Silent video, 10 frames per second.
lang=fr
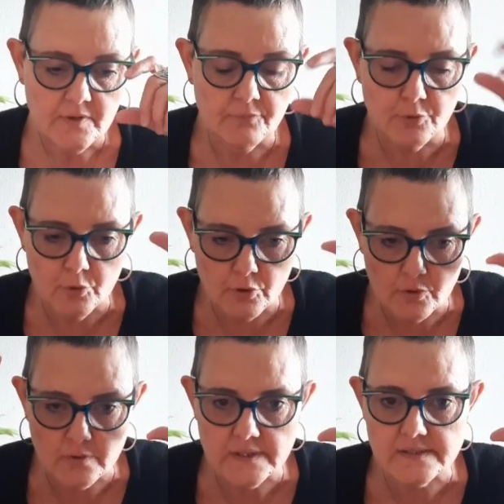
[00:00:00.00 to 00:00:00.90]
Vous
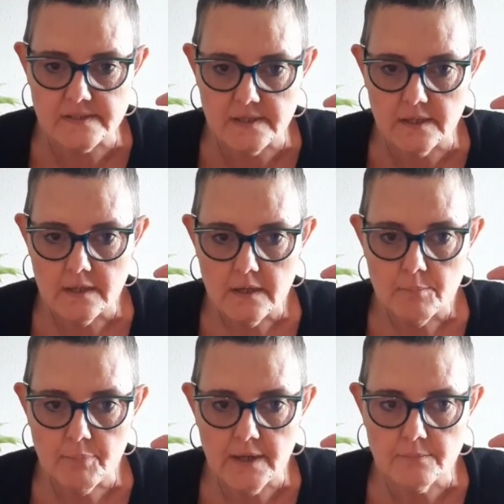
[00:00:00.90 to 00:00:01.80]
reconnaissez
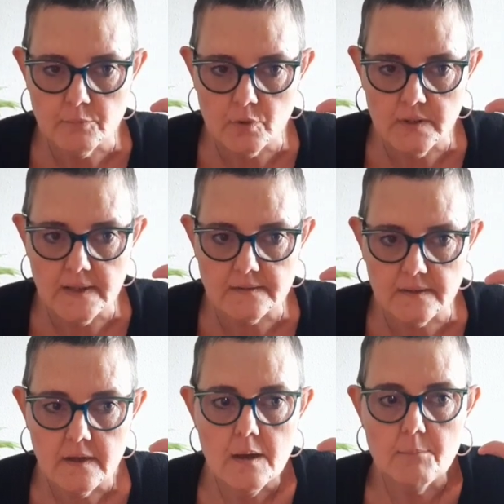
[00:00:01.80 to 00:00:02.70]
pleinement
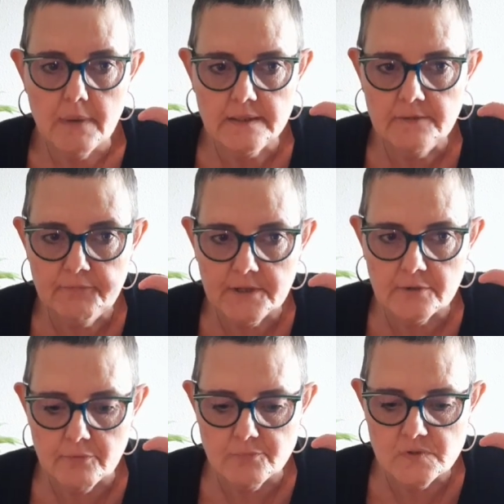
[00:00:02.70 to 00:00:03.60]
l'être magnifique
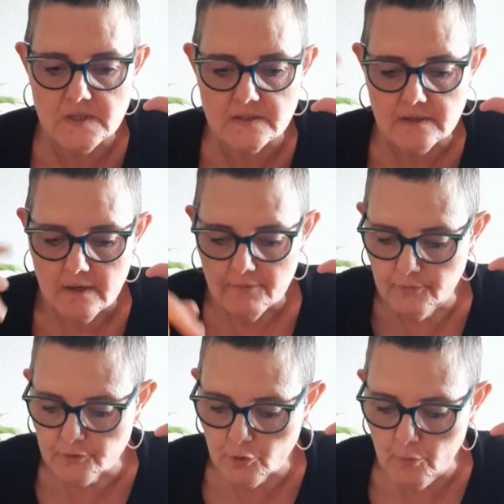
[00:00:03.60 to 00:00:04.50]
que vous êtes,
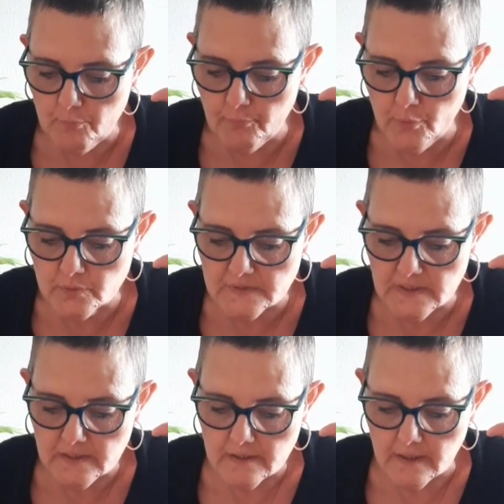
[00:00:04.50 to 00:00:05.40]
votre
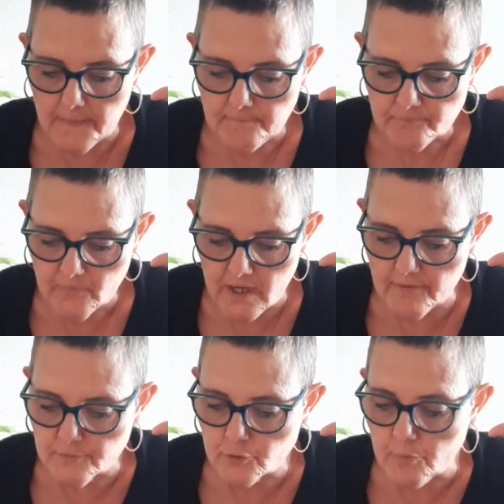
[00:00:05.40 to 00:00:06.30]
beauté. Hein. voilà,
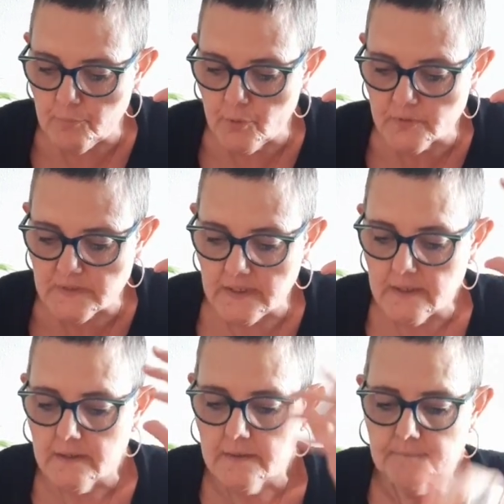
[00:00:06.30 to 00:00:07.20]
votre
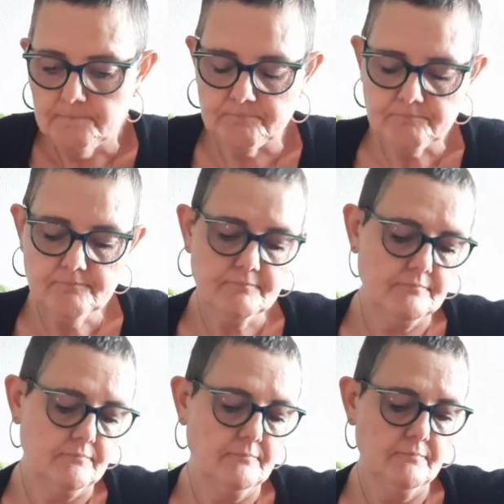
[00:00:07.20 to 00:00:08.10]
beauté.
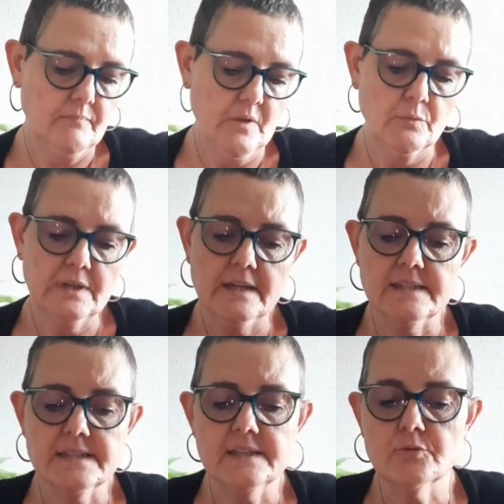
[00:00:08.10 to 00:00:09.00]
On a
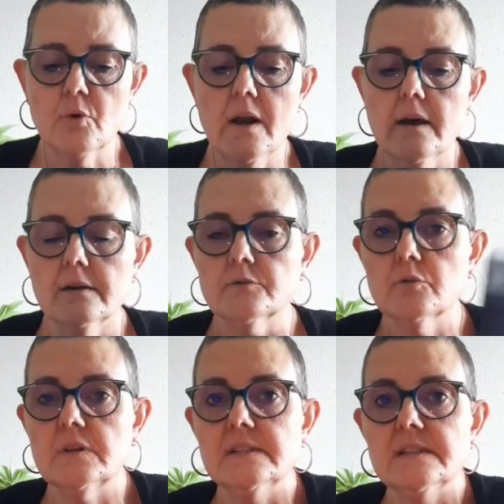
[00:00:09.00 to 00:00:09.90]
les étoiles.
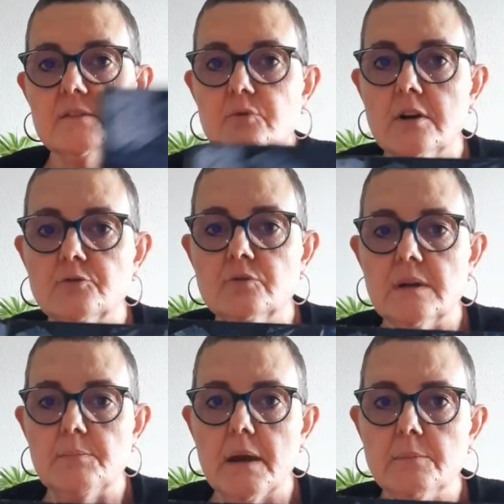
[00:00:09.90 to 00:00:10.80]
Donc les étoiles, tout
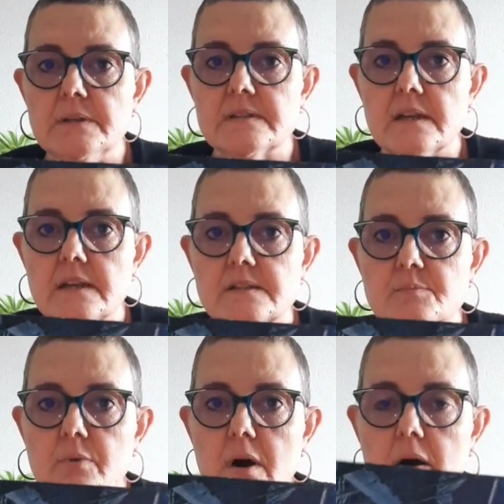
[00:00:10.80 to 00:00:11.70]
est permis, c'est
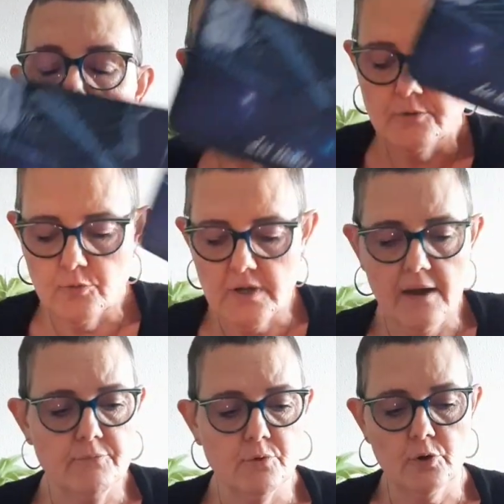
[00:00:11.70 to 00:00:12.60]
l'espoir. Donc
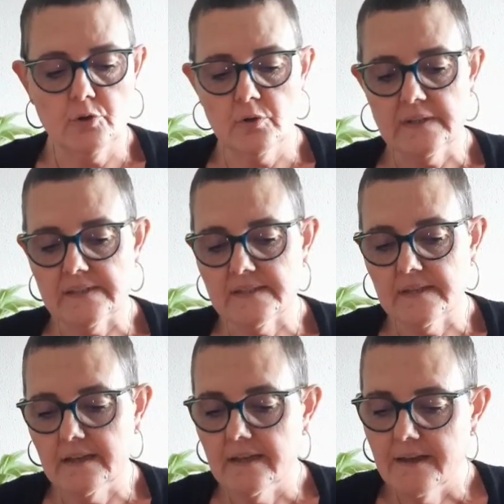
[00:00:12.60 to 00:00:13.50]
là, vous
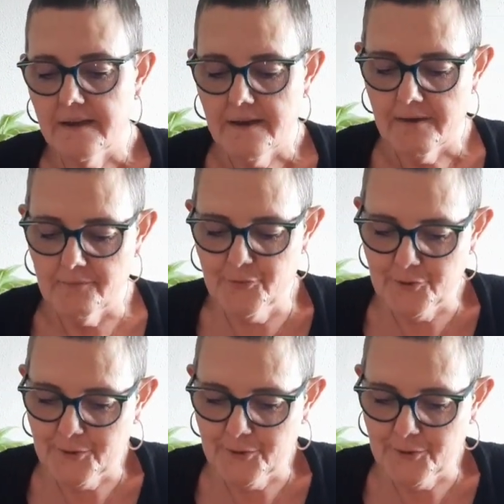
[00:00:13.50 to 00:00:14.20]
reconnaissez vous